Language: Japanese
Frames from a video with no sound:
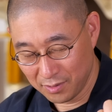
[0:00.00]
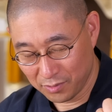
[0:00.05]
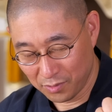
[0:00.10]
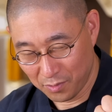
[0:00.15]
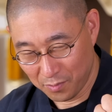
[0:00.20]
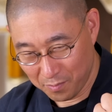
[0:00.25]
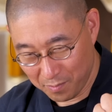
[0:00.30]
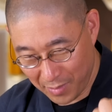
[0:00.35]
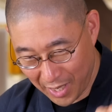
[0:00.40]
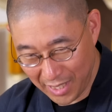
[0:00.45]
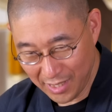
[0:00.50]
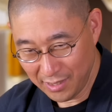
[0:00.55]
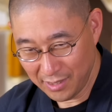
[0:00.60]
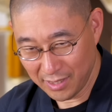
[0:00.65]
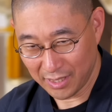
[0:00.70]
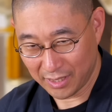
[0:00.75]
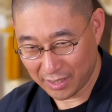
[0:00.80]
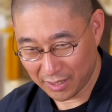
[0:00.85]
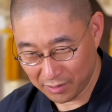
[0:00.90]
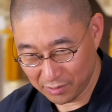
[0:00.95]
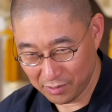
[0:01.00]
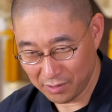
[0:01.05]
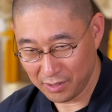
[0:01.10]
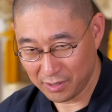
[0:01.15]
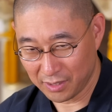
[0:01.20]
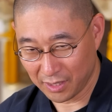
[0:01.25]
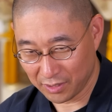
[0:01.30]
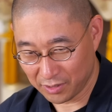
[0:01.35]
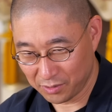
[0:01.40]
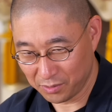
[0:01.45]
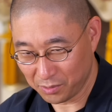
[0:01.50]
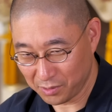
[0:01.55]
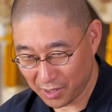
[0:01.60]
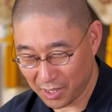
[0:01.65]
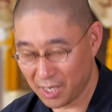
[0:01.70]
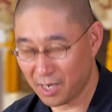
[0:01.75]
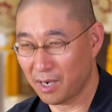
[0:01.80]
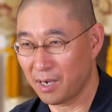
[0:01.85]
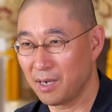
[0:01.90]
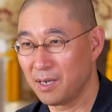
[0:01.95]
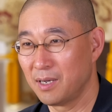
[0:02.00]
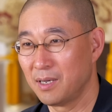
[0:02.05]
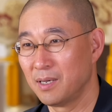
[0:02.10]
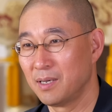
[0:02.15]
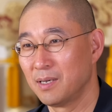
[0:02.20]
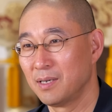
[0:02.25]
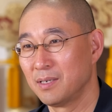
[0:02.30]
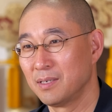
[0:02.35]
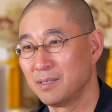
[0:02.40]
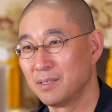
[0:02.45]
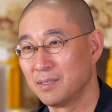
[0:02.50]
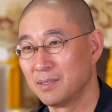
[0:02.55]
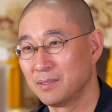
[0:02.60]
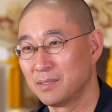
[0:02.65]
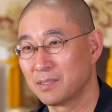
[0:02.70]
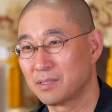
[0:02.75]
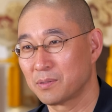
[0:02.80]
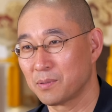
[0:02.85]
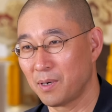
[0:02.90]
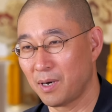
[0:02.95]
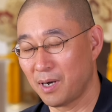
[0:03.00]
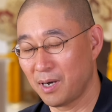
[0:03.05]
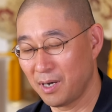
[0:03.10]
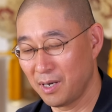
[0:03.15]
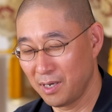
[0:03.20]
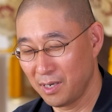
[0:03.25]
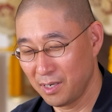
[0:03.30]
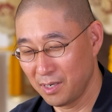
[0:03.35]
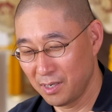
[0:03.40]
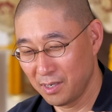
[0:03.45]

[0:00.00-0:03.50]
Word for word: その万に気づいた人から、実は